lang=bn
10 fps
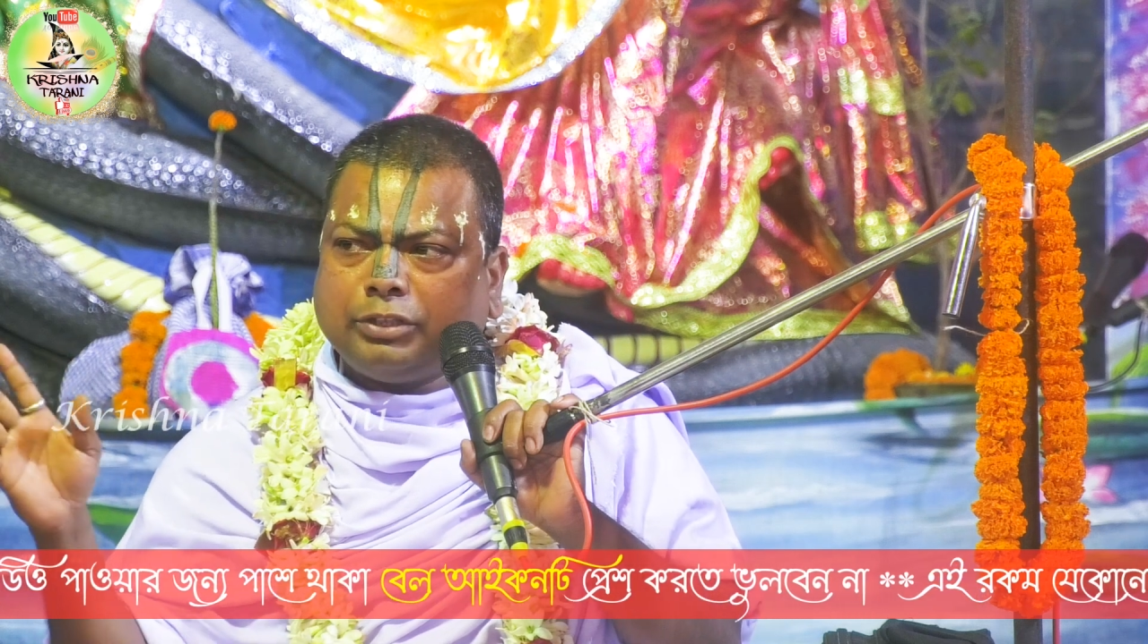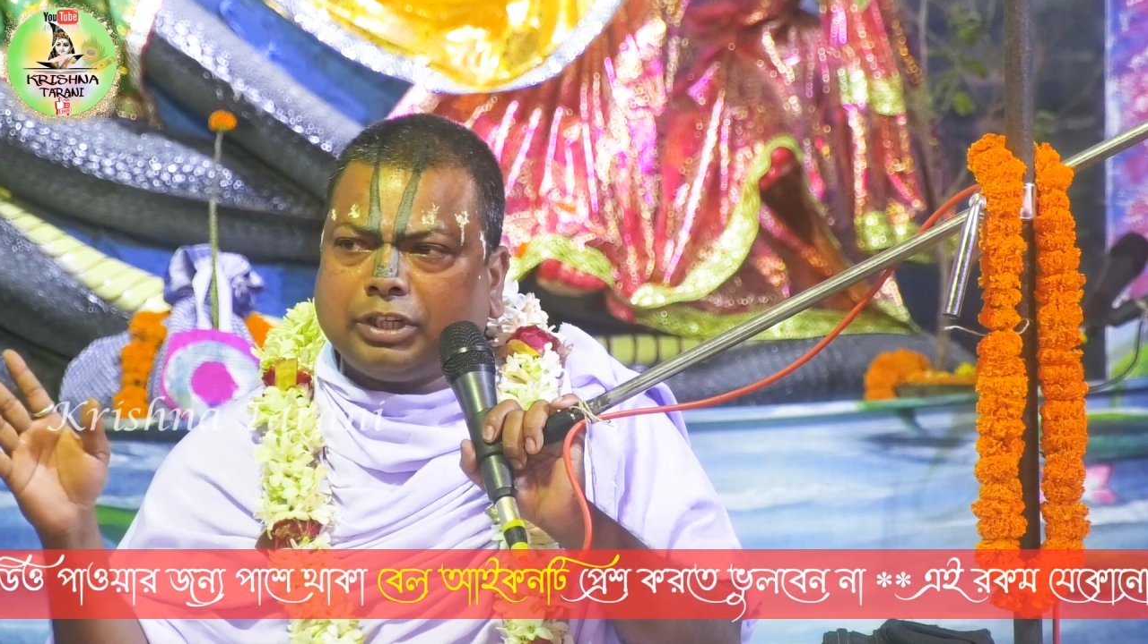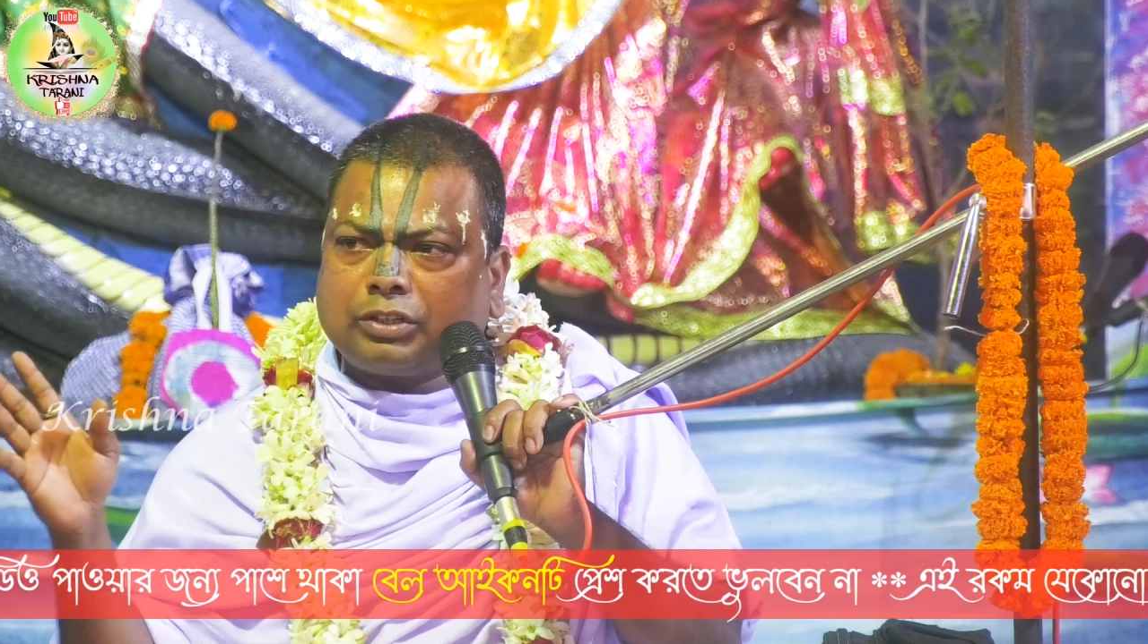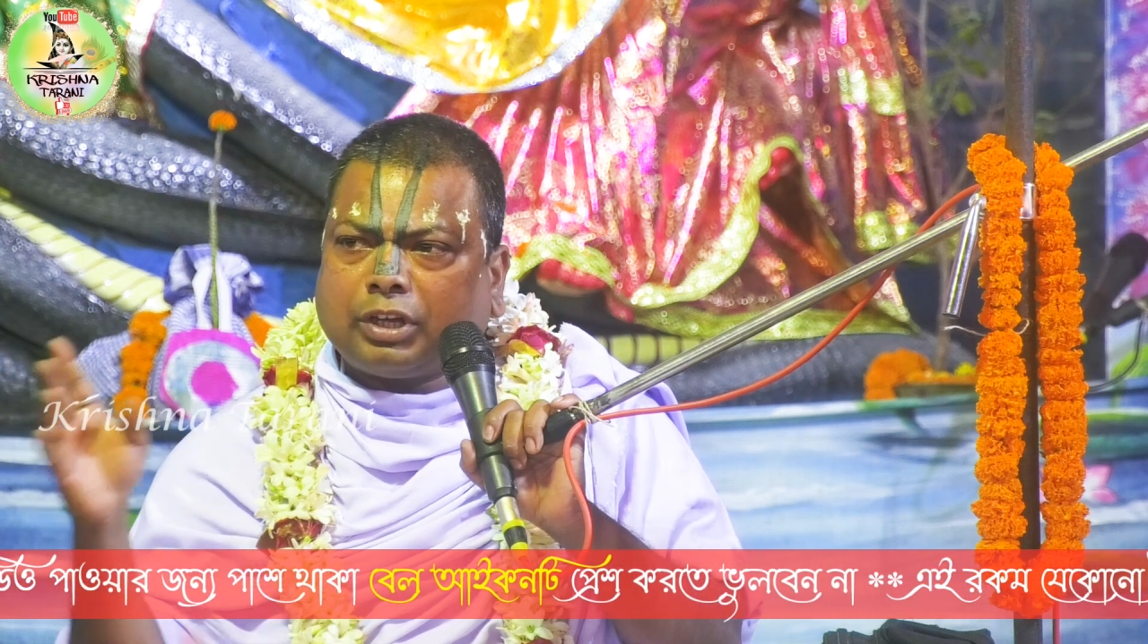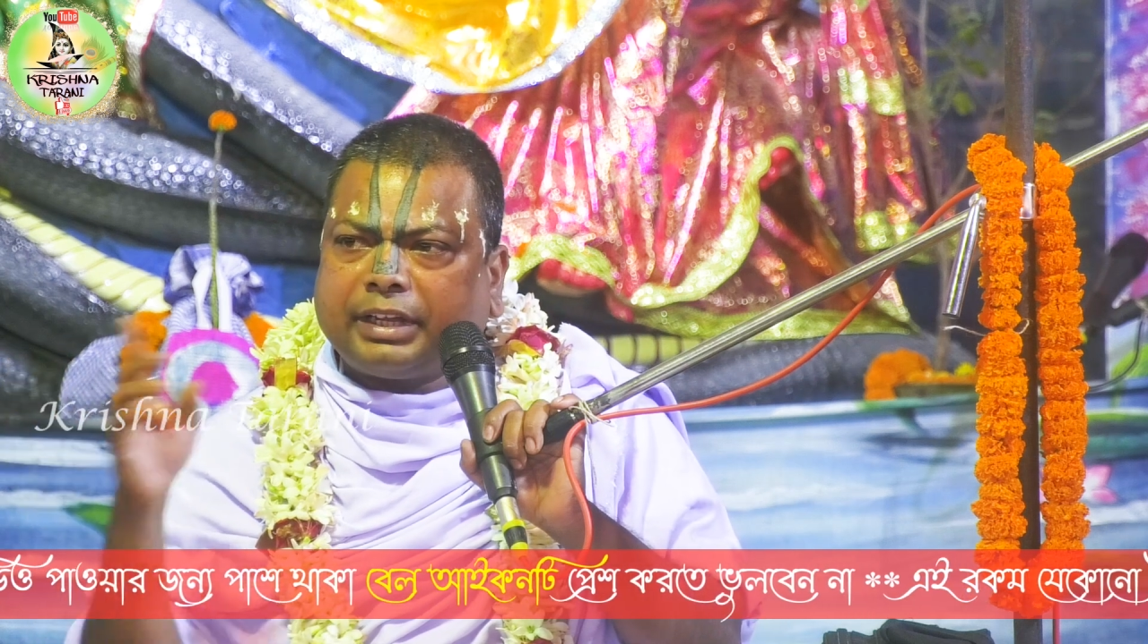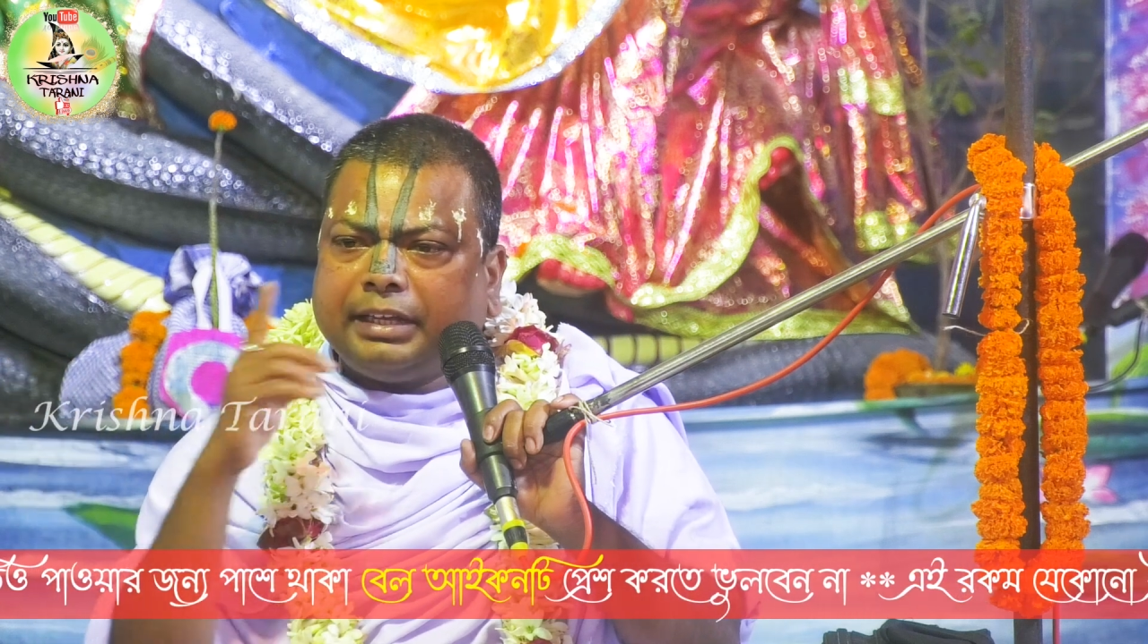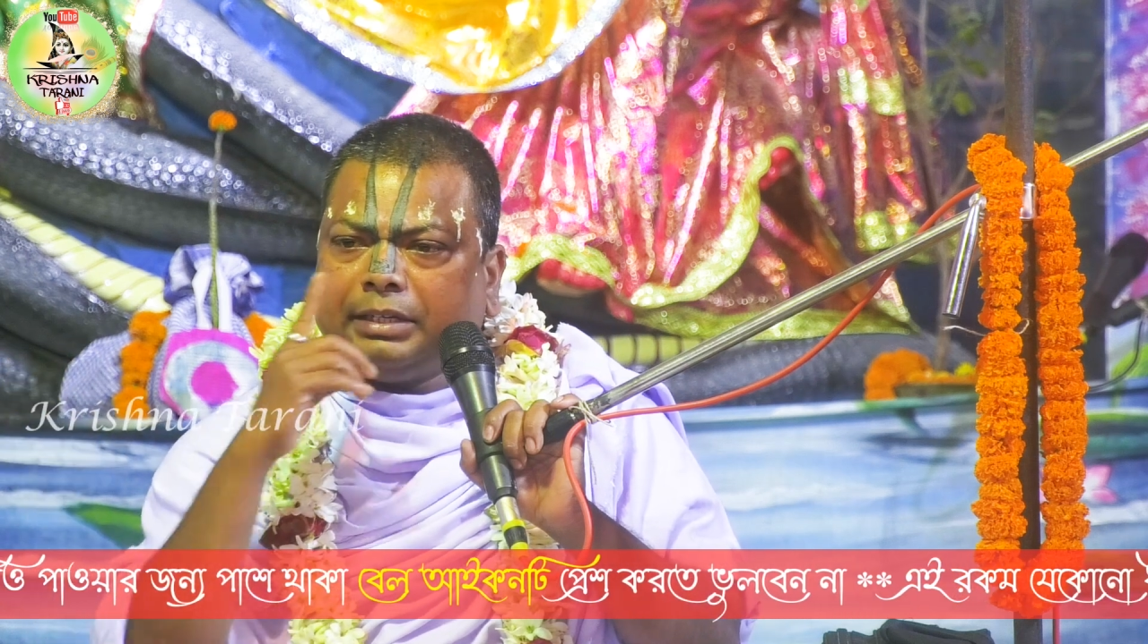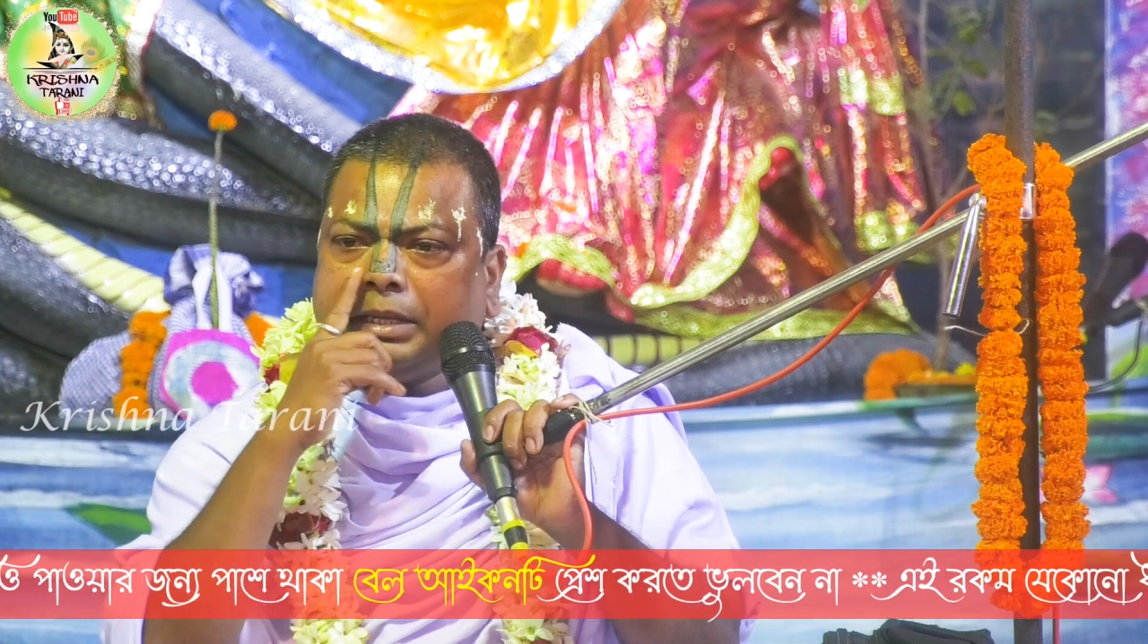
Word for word: ভজন করেন